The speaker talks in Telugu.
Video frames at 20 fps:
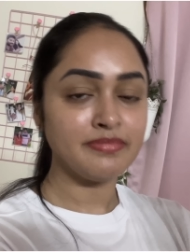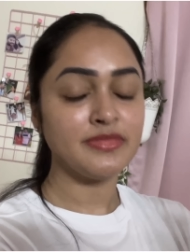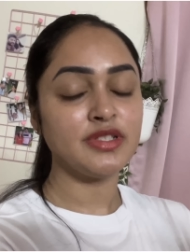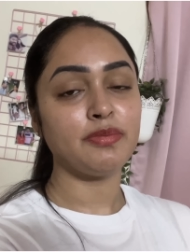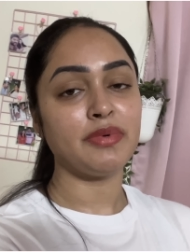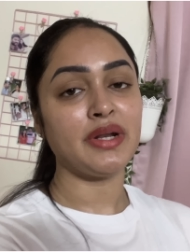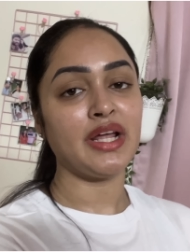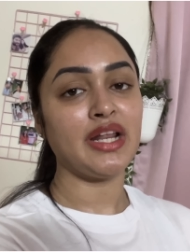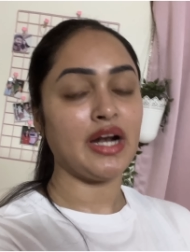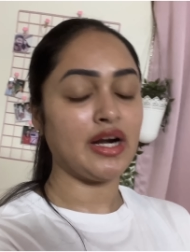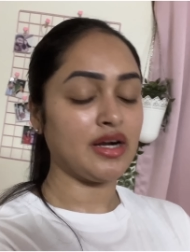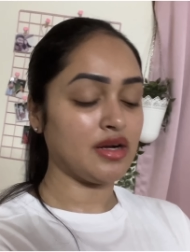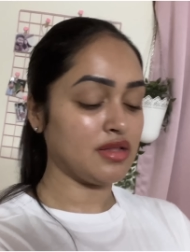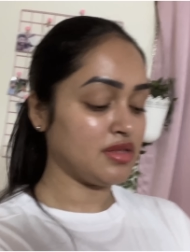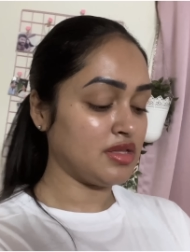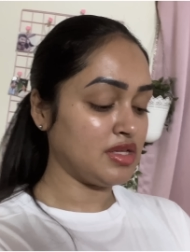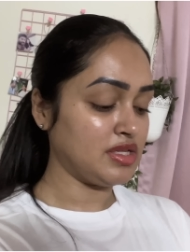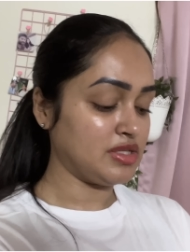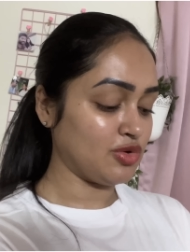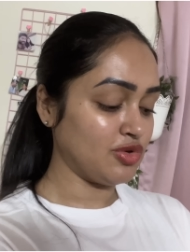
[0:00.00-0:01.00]
స్ప్రే లాంటిది
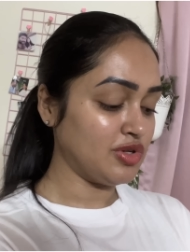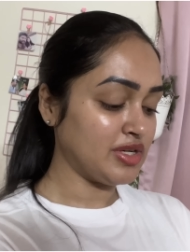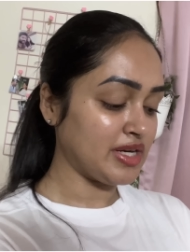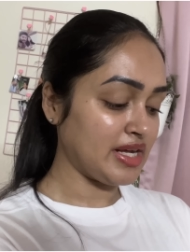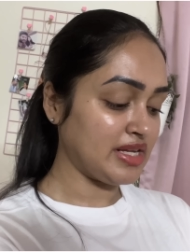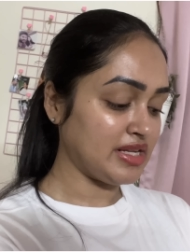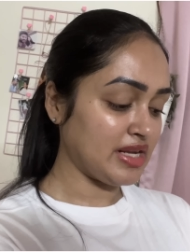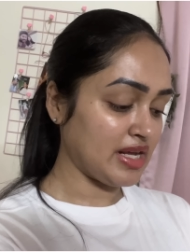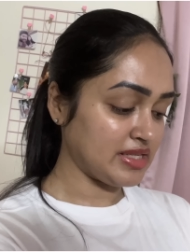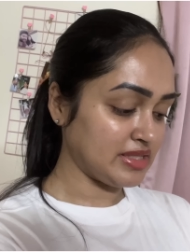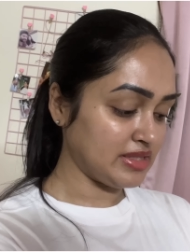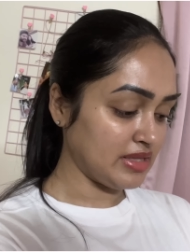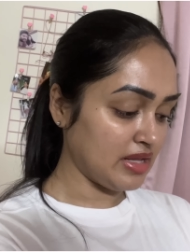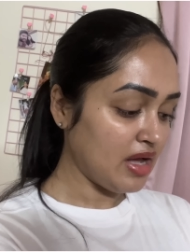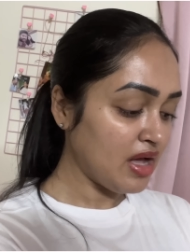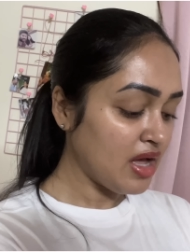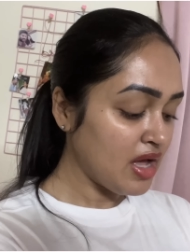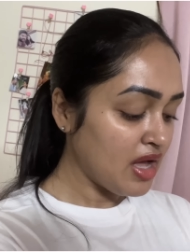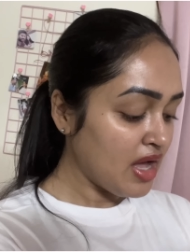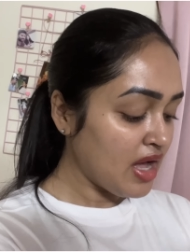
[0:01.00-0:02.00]
తీసుకుని ట్రై చేస్తున్నా
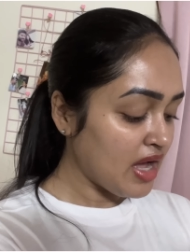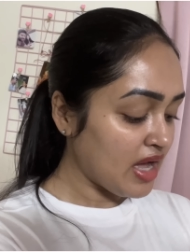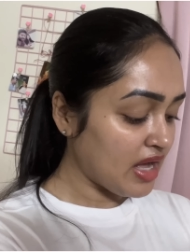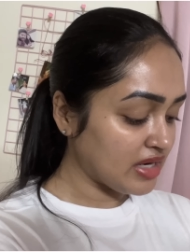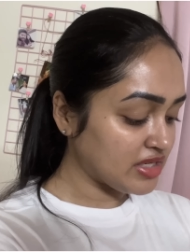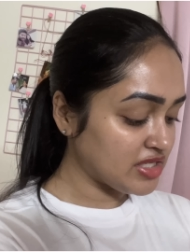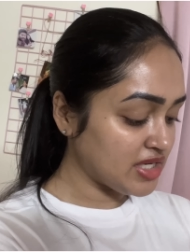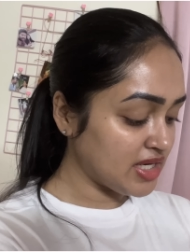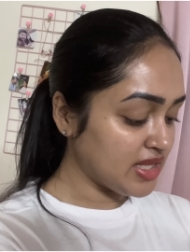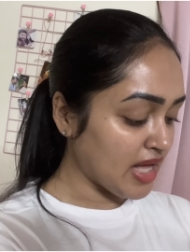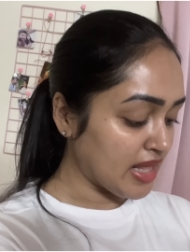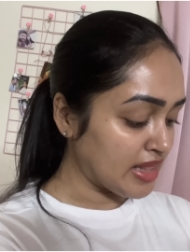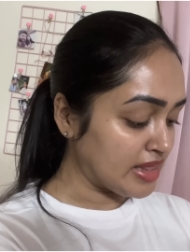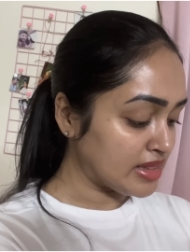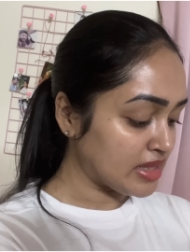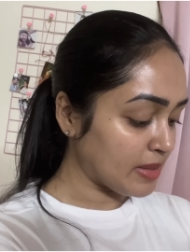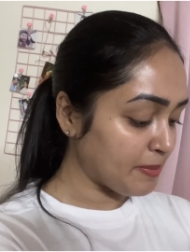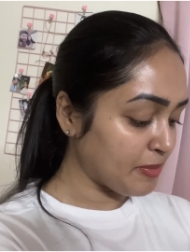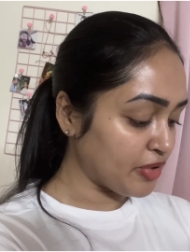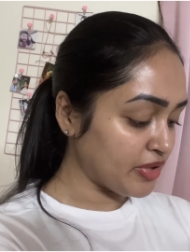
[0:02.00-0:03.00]
యాక్చువల్లీ ఇది
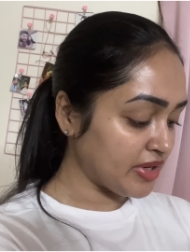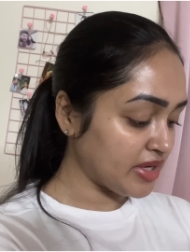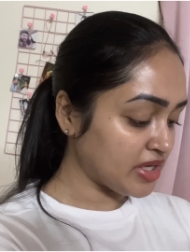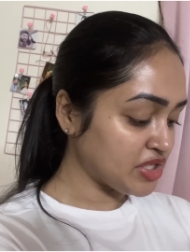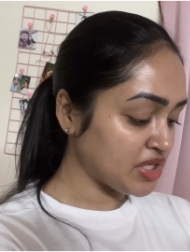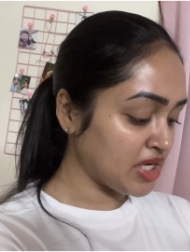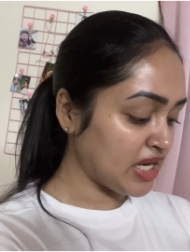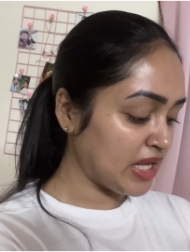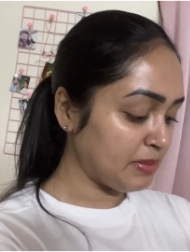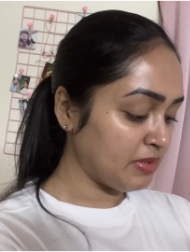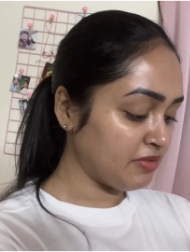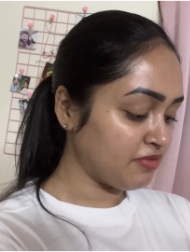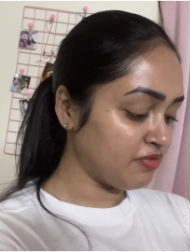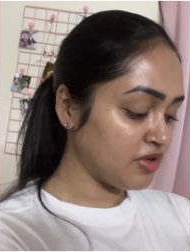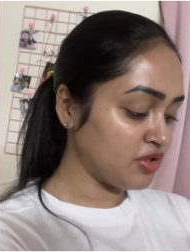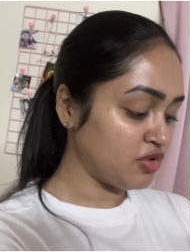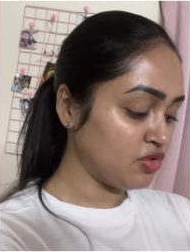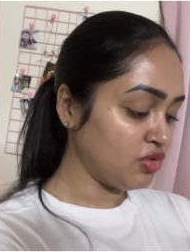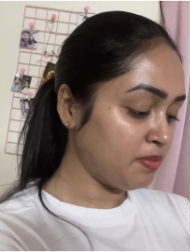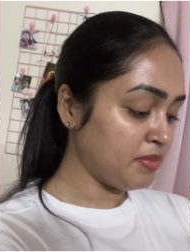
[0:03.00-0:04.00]
అంత ప్రొటెక్షన్ ఏమి
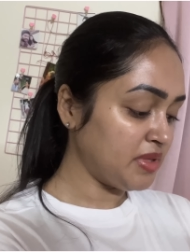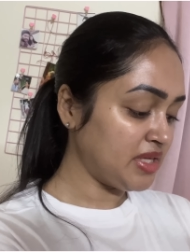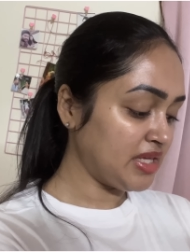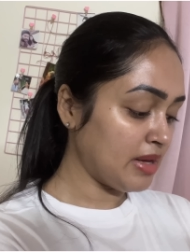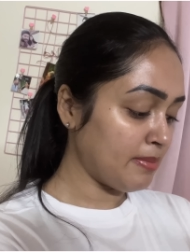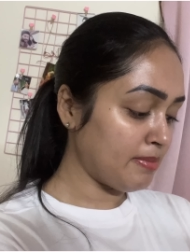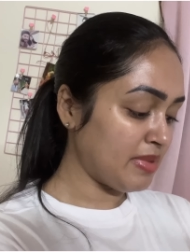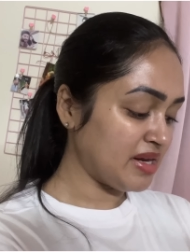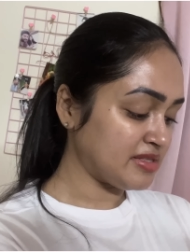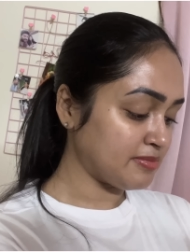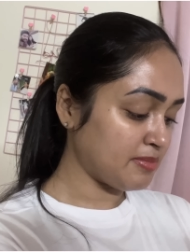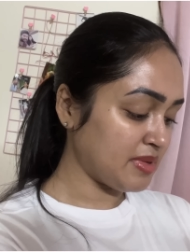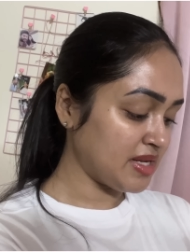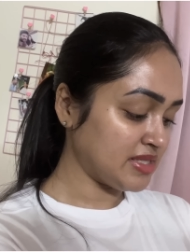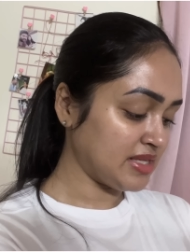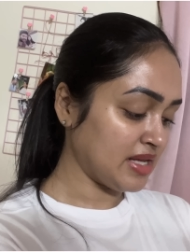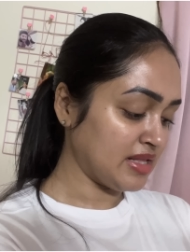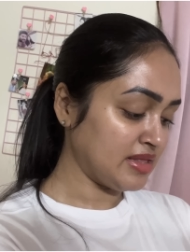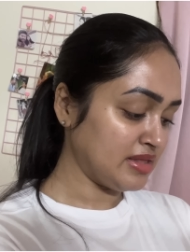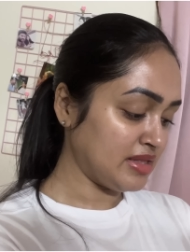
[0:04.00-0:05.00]
ఇవ్వదు పిఏ ప్లస్
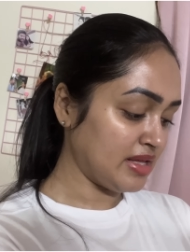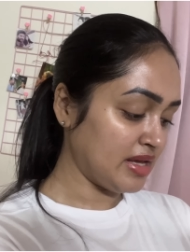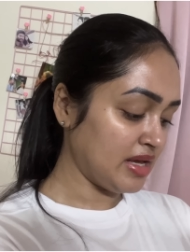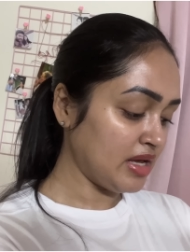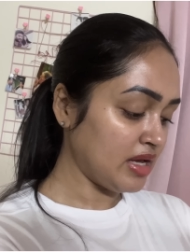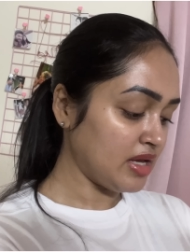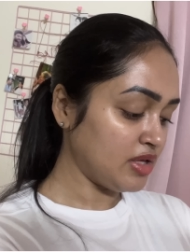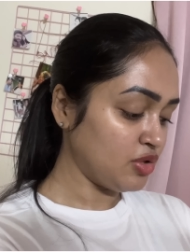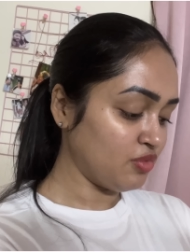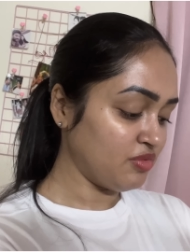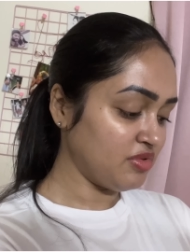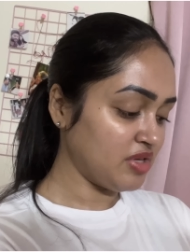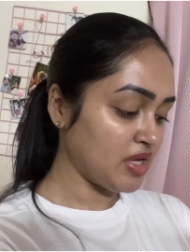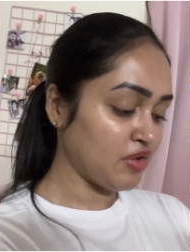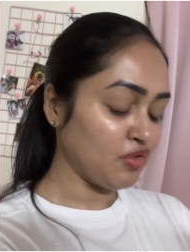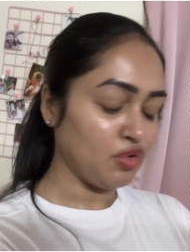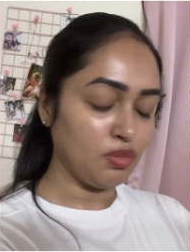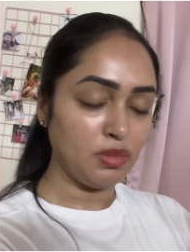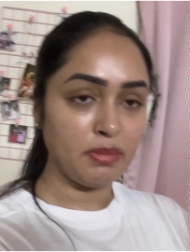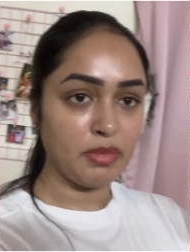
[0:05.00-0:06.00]
ప్లస్ అంతే యూఏ
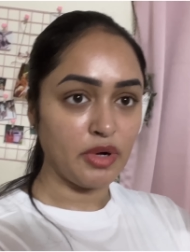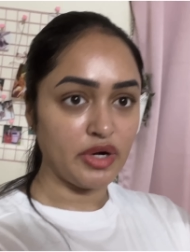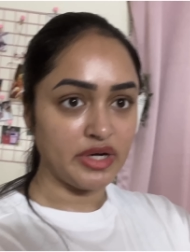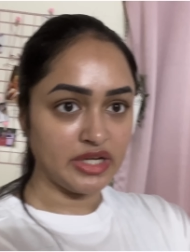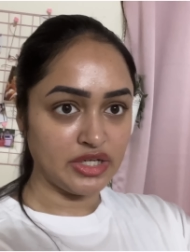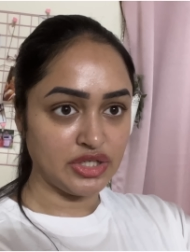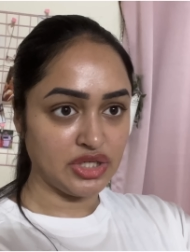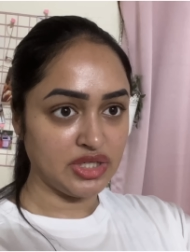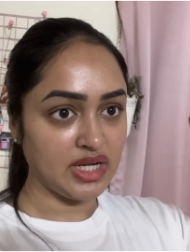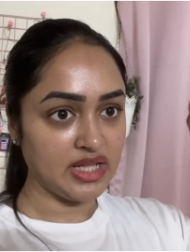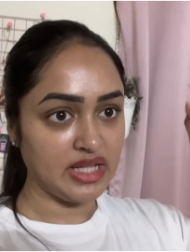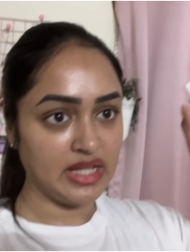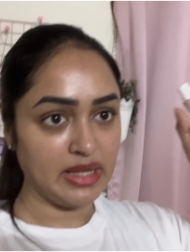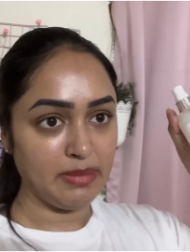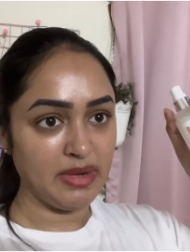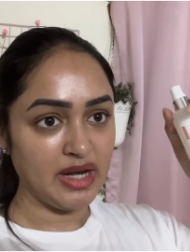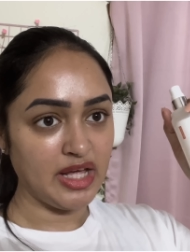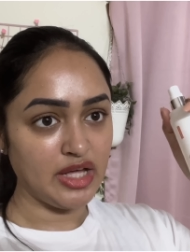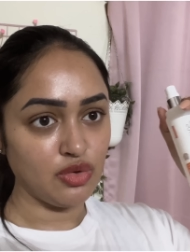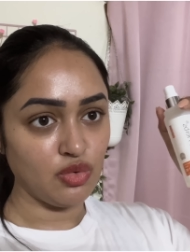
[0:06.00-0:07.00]
యూబీ ప్రొటెక్షన్ అది ఏం
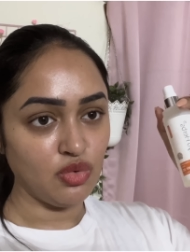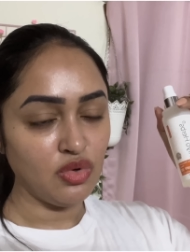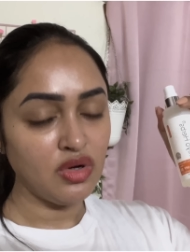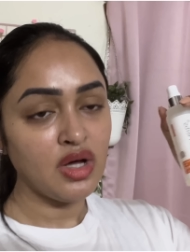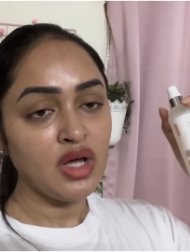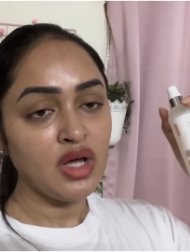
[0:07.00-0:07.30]
లేదు